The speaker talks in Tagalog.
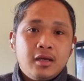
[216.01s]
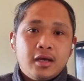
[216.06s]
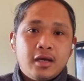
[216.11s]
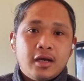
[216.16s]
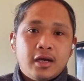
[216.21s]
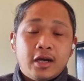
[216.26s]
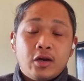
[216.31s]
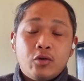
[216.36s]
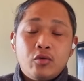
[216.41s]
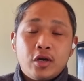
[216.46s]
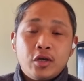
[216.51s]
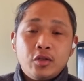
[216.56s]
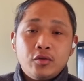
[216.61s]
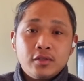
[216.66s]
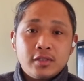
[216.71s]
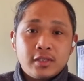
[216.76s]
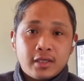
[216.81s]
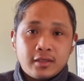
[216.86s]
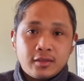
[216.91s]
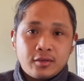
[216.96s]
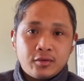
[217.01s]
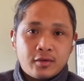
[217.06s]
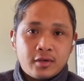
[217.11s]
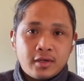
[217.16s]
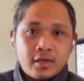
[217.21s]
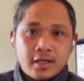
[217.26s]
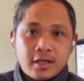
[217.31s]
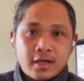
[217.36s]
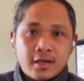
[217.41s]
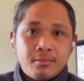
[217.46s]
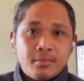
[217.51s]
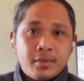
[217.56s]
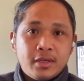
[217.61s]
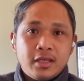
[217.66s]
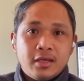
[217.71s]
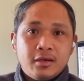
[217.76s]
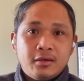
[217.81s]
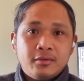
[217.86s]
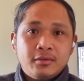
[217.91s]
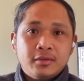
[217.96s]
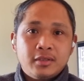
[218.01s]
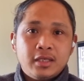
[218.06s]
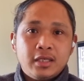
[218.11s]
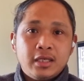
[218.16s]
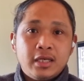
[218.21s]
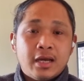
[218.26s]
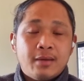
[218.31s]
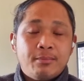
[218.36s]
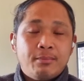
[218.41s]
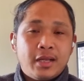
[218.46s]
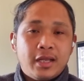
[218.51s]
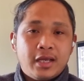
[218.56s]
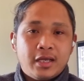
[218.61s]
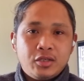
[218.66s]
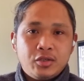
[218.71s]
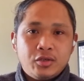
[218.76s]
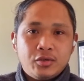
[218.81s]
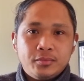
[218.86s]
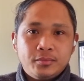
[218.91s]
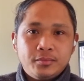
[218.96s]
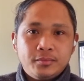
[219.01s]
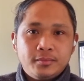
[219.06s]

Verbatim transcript: uh, kung anong sector ng company ang ina-applyan nyo.